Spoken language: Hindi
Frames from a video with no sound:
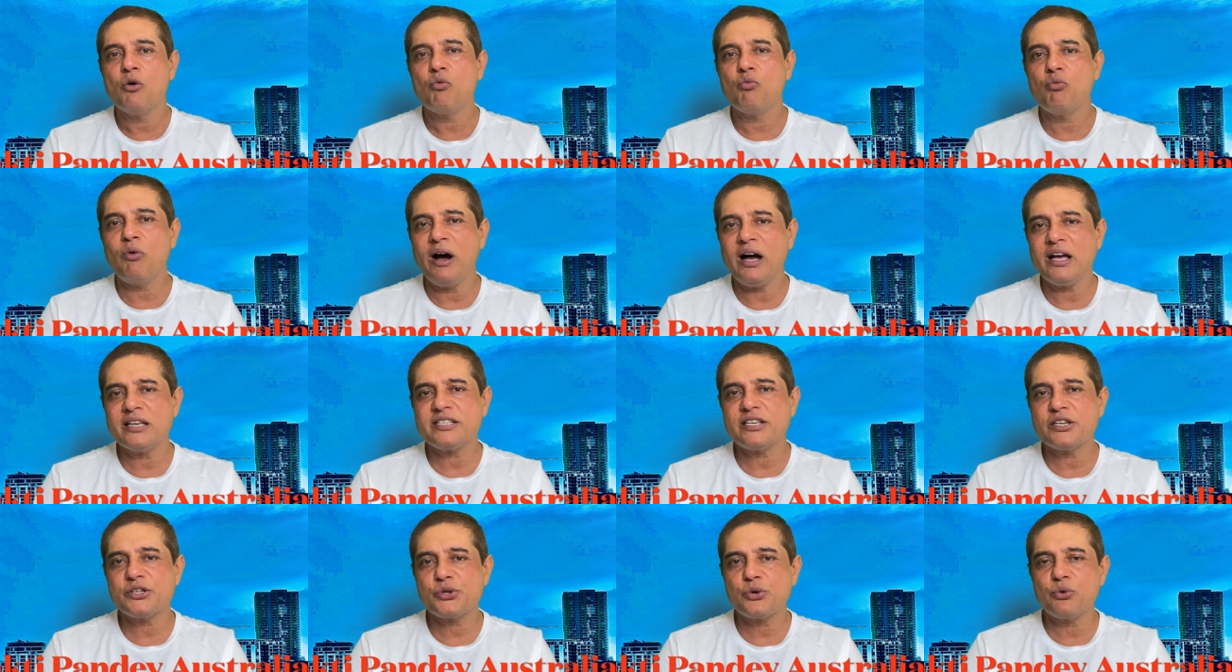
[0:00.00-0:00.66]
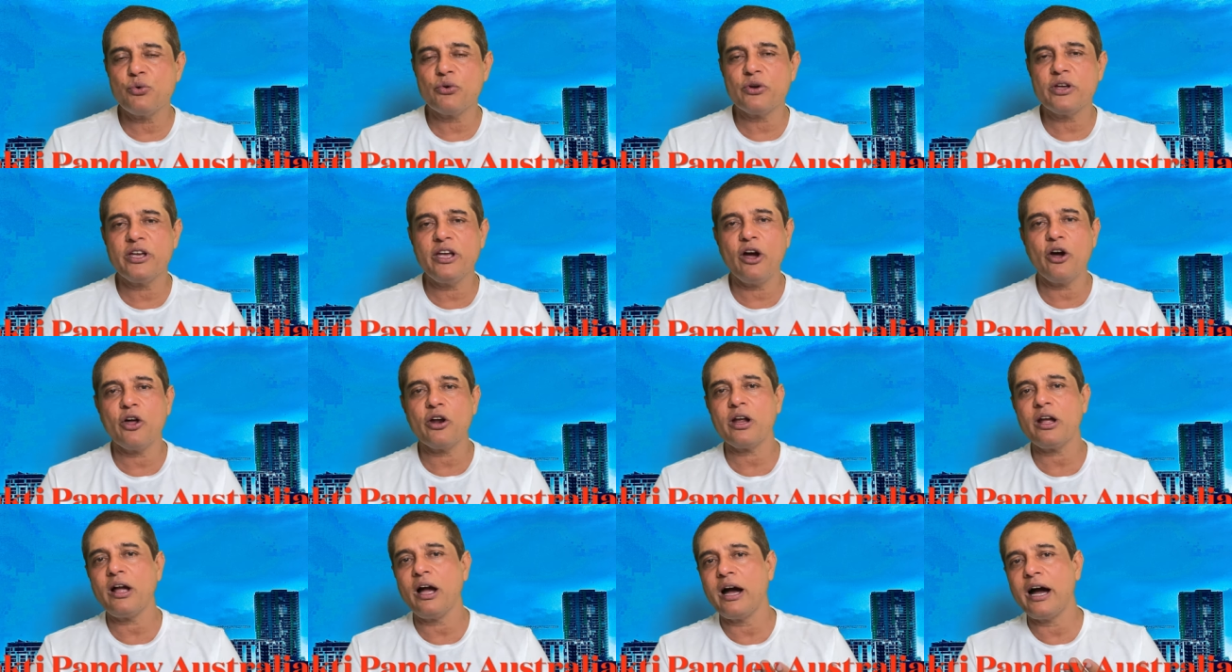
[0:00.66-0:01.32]
वहां से शुरू किया
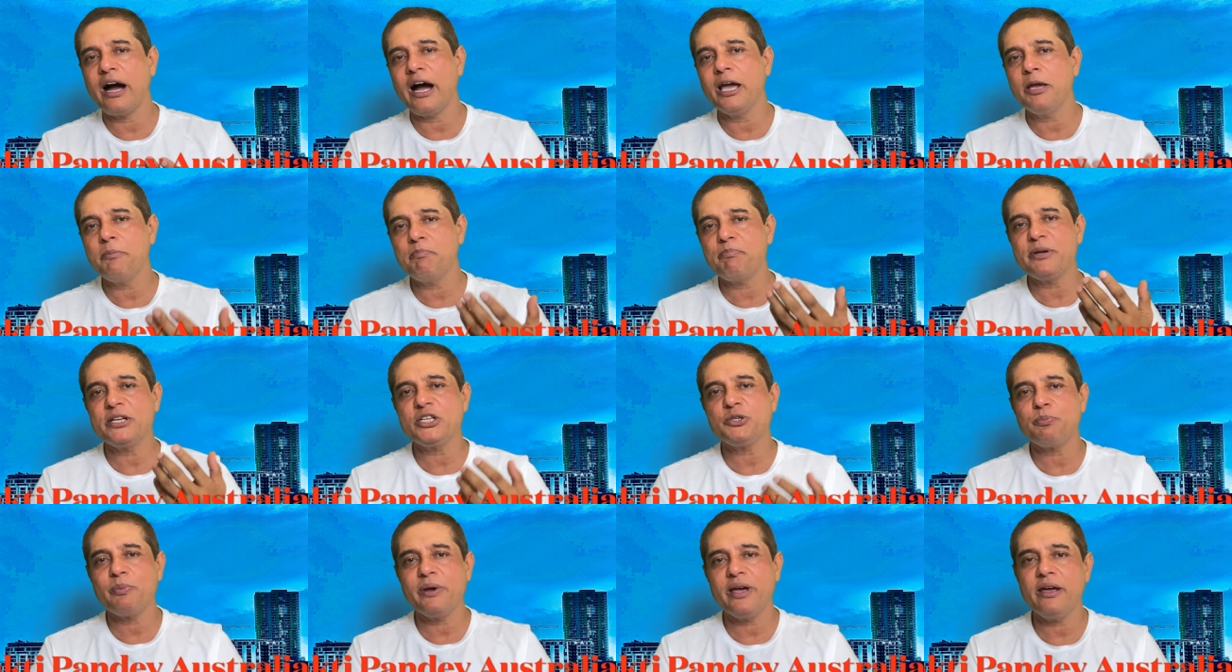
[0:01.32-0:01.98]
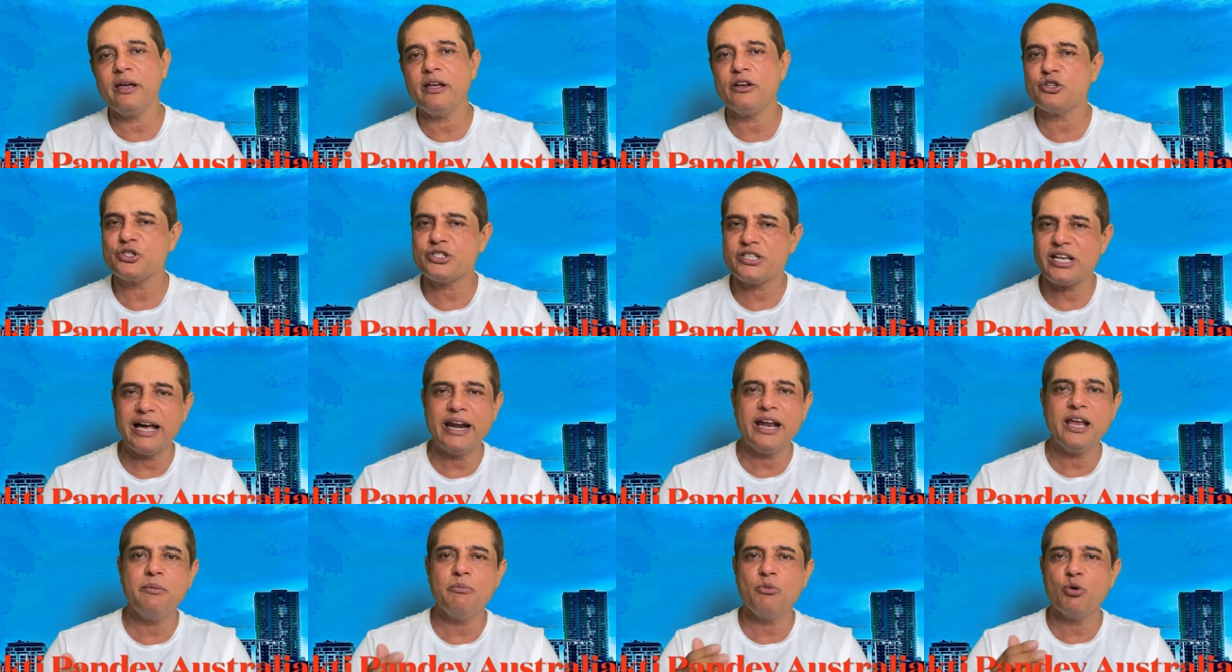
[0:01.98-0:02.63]
हाई पिच पे और
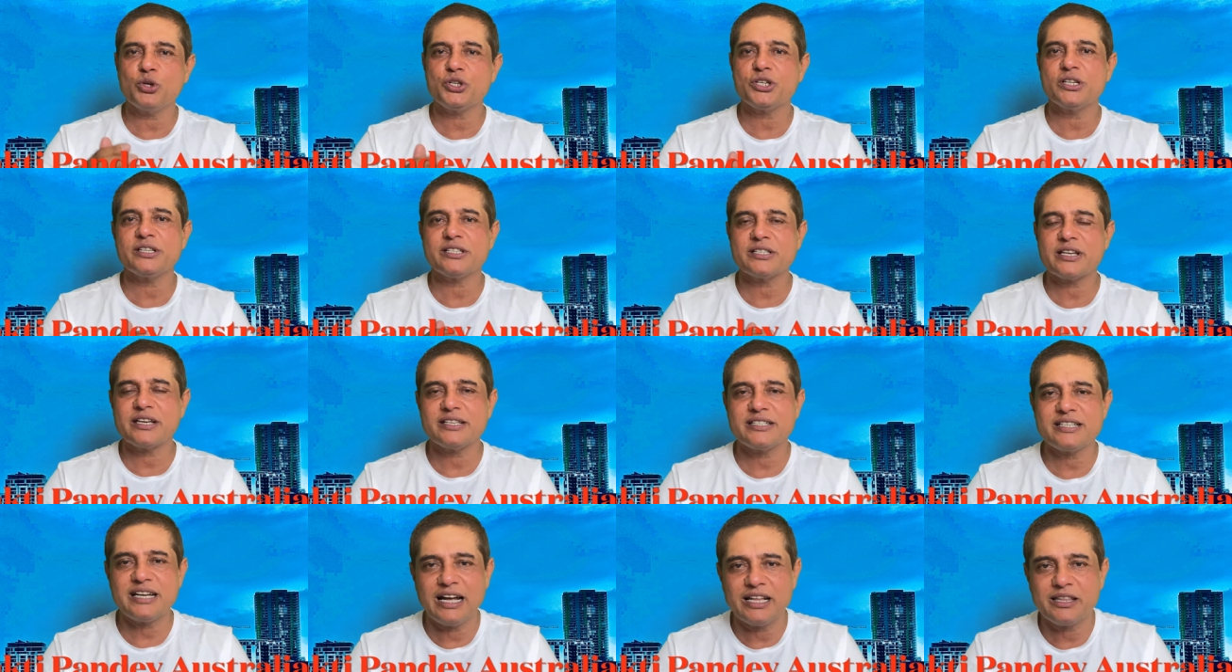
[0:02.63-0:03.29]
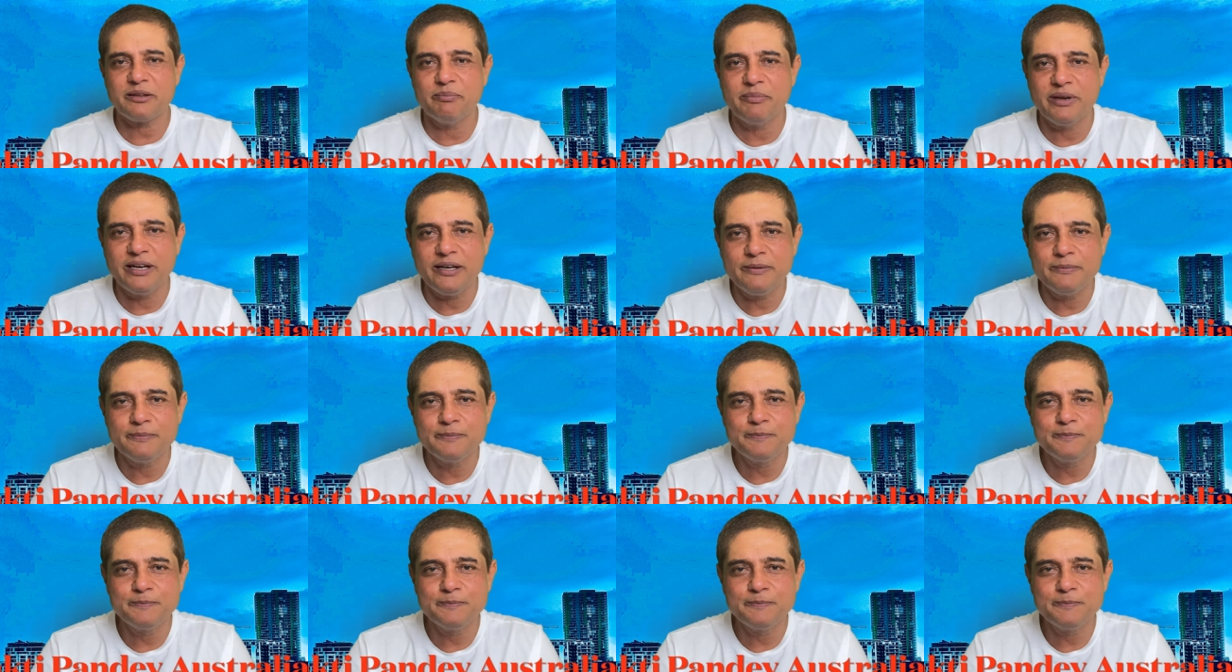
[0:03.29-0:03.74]
सारे इमोशंस के साथ में